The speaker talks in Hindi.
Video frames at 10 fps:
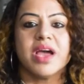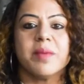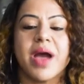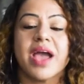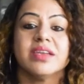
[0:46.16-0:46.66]

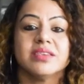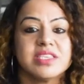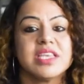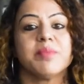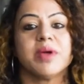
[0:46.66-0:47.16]
आप आयरन
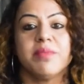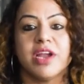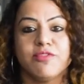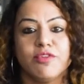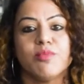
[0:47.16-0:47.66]
जैसे आपका
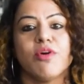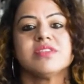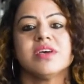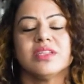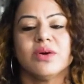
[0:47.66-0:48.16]
ब्लड फ्लो बहुत
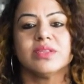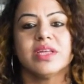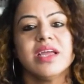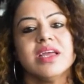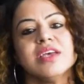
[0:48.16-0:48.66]
ज़्यादा
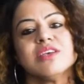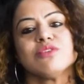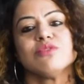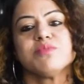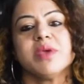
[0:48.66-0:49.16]
होता है
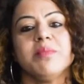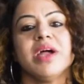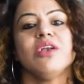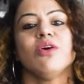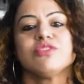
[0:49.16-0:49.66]
सो उसमें
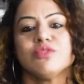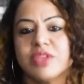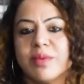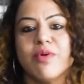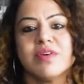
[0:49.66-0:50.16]
ब्लड लॉस
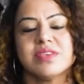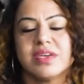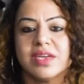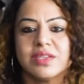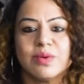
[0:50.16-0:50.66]
होता है बहुत
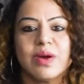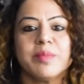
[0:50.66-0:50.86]
ज़्यादा तो